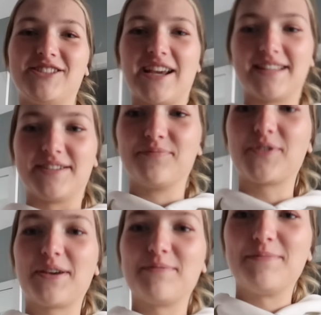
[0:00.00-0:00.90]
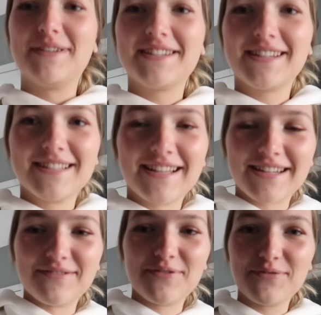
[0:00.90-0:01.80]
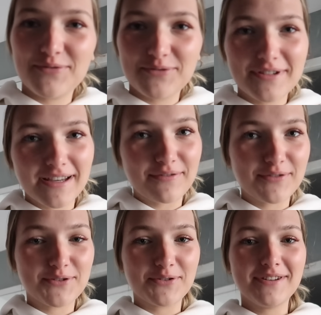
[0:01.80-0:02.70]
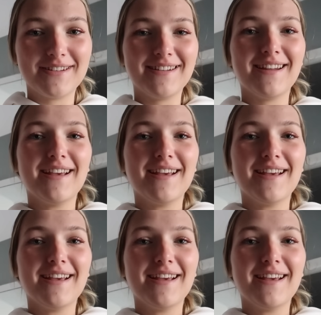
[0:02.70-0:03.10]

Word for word: Scheiße. Okay, mein Mensch hat gesagt, in 5 Minuten treffen wir uns unten.